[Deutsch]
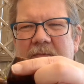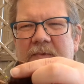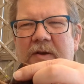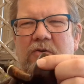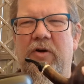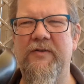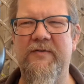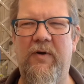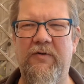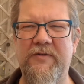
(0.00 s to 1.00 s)
Den Kork
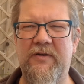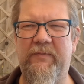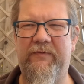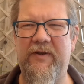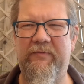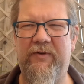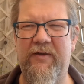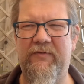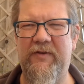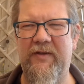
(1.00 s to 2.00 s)
zum Ausklopfen der
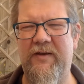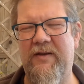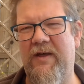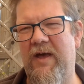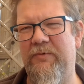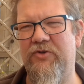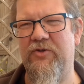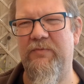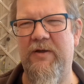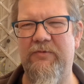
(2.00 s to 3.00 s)
Pfeife, den habe ich
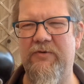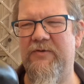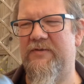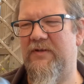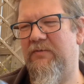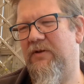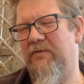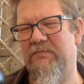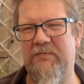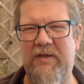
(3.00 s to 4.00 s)
schon mal benutzt,
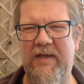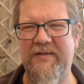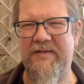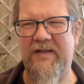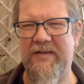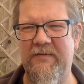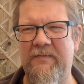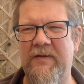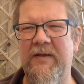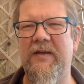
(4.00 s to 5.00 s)
aber eher selten.
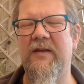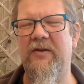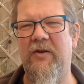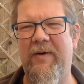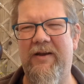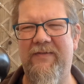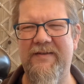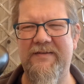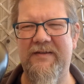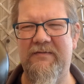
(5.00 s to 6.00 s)

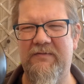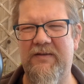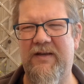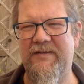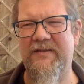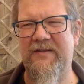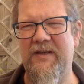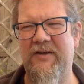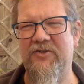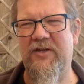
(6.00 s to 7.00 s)
Normalerweise kratze ich
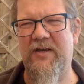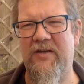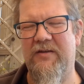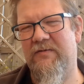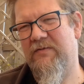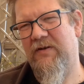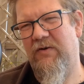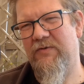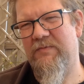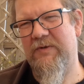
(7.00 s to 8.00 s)
die Asche eher
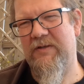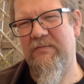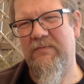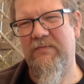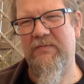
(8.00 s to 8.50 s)
raus mit dem